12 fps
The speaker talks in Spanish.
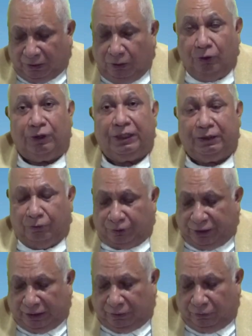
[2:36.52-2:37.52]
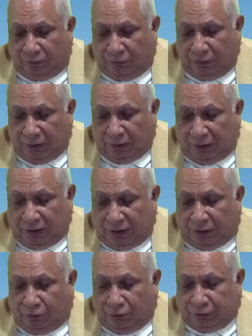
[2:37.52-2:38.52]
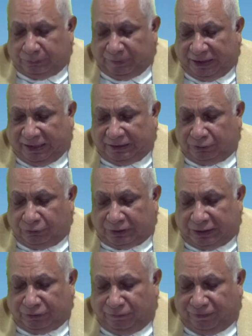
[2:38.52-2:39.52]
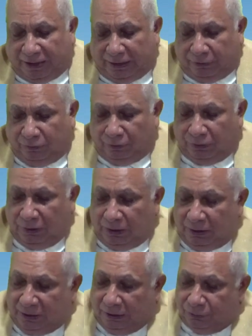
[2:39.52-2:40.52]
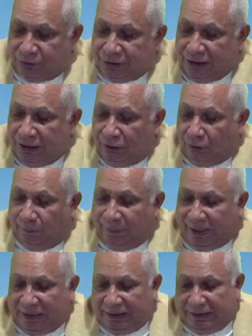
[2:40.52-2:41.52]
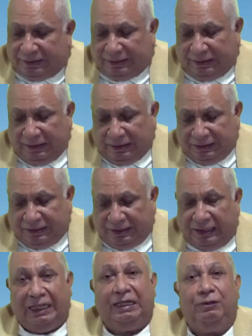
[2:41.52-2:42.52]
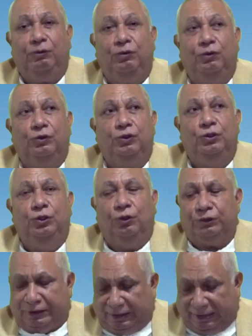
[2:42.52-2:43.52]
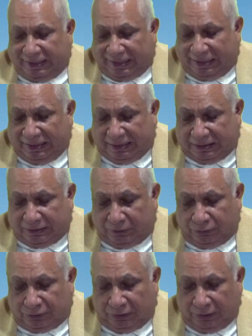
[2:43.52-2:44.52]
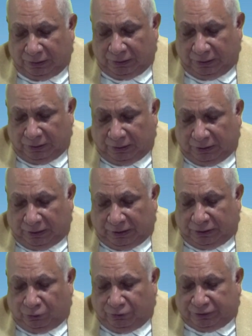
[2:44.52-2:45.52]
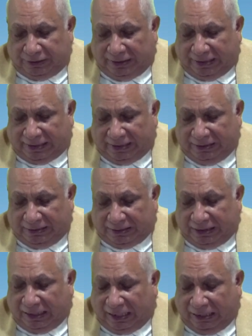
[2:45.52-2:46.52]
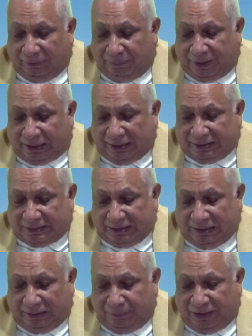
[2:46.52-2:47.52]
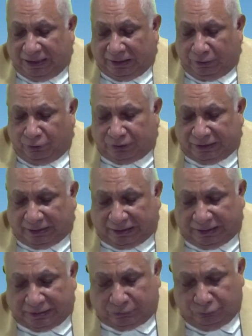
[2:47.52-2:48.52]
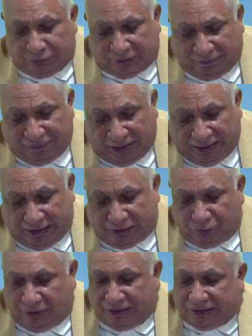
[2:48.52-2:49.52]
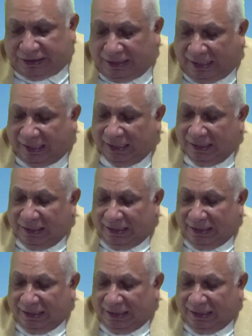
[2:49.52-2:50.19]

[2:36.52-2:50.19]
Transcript: Lo recogieron y con los pedazos que sobraron de los cinco panes llenaron doce canastos. Entonces la gente, al ver la señal milagrosa que Jesús había hecho, decía,